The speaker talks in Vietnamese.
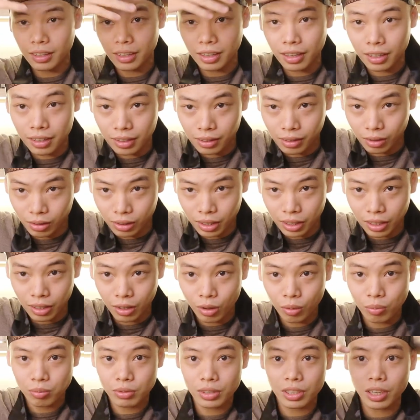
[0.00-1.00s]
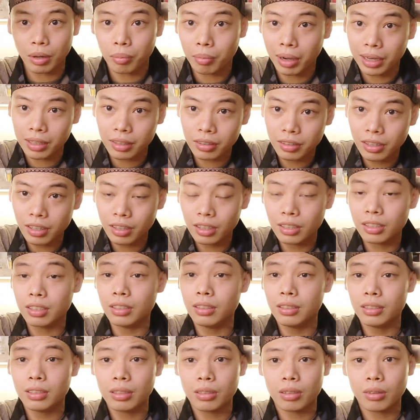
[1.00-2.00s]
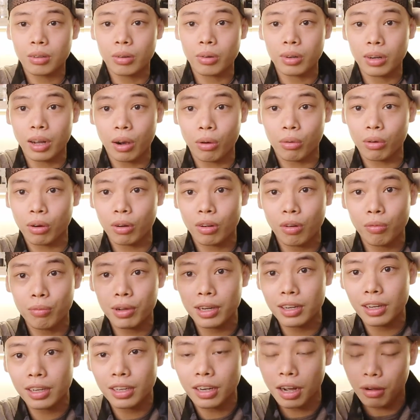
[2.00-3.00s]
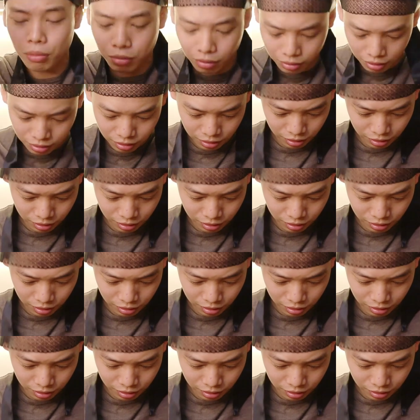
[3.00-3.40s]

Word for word: để có thể lúc rửa mặt nước các thứ gội đầu nó không bị ướt tóc